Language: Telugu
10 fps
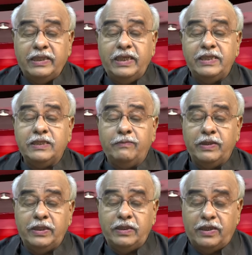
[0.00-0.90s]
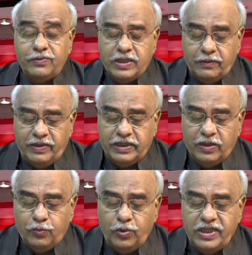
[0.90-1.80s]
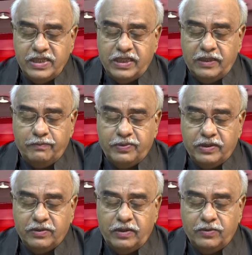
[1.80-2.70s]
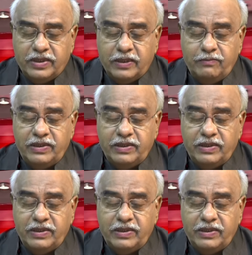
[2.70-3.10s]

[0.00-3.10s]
అదే సమయంలో అవసరమైతే ఊహించని అభ్యర్థులను తెర